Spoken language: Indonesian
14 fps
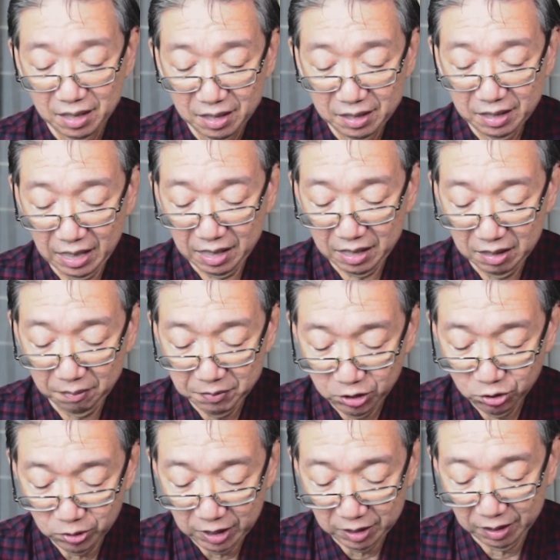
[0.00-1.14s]
yang lebih
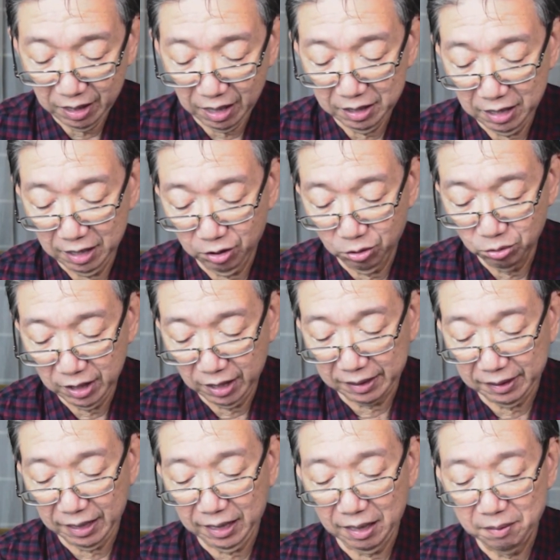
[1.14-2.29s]
sulit dari itu
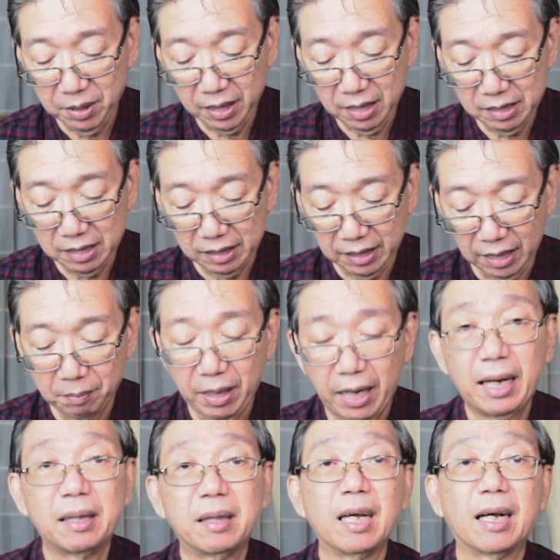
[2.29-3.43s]
dikatakan begini dalam
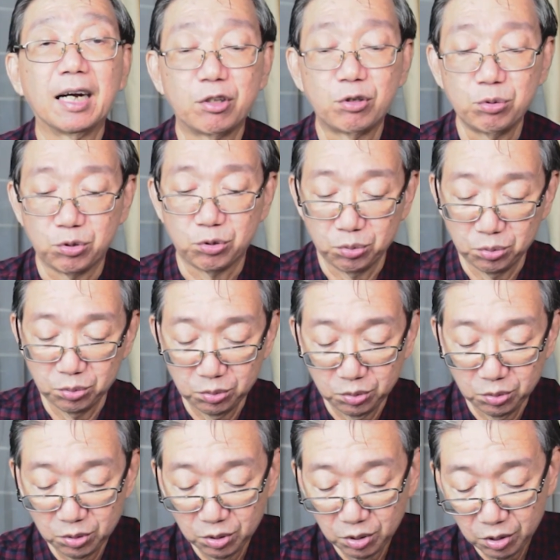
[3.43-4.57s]
ayat 37.
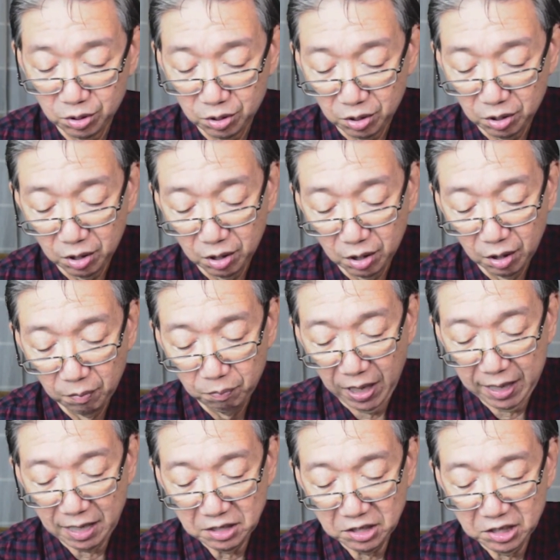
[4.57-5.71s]

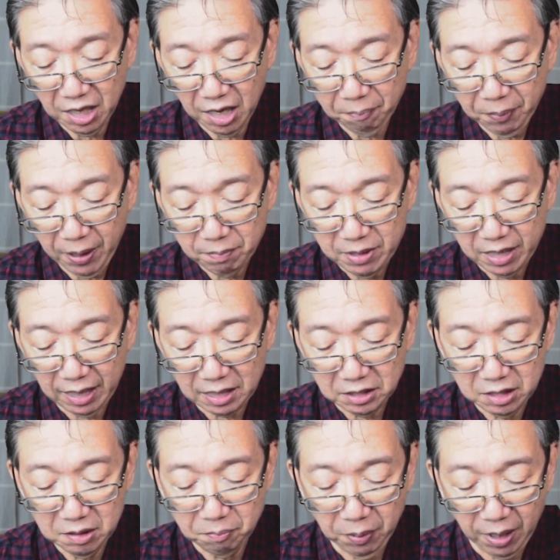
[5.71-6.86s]
Barang siapa
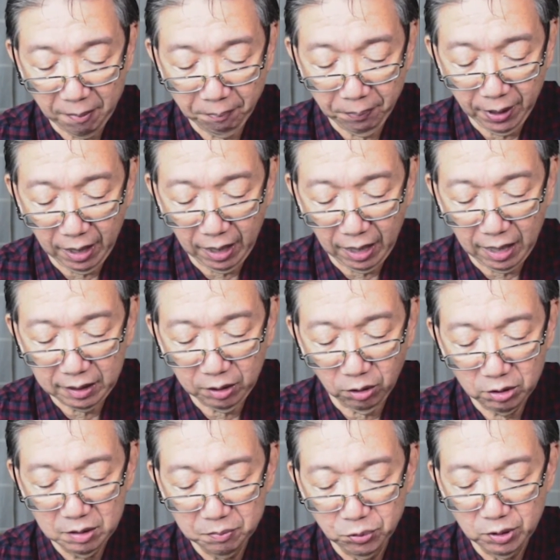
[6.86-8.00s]
mengasihi bapa
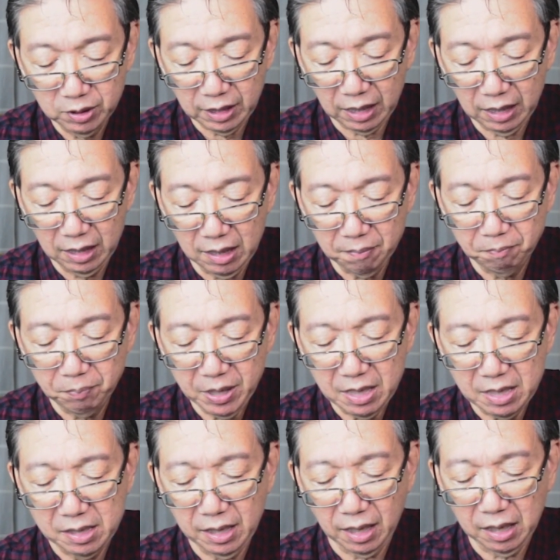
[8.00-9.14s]
atau ibunya
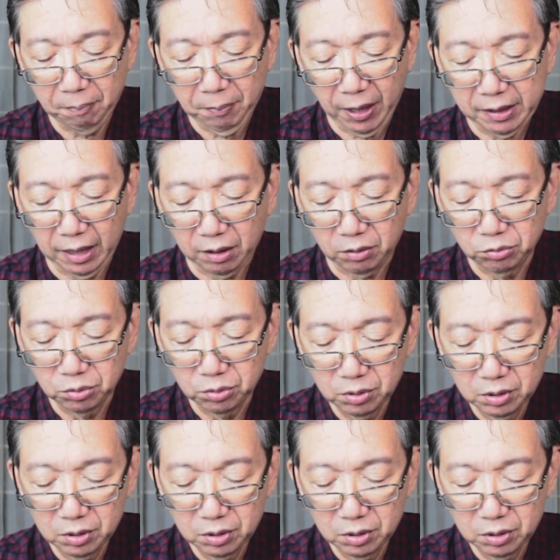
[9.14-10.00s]
lebih daripadaku,